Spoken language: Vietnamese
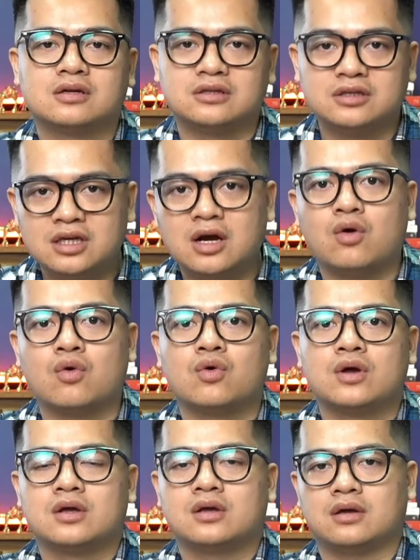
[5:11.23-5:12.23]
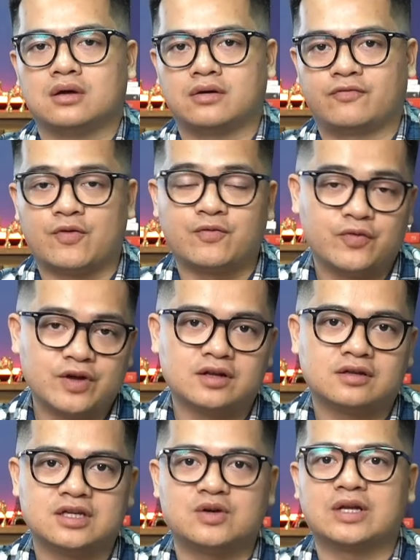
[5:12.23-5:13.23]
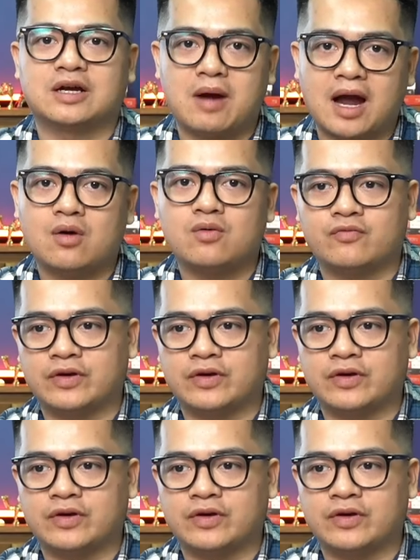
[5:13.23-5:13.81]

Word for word: nhiều phóng viên, nhiều nhà báo,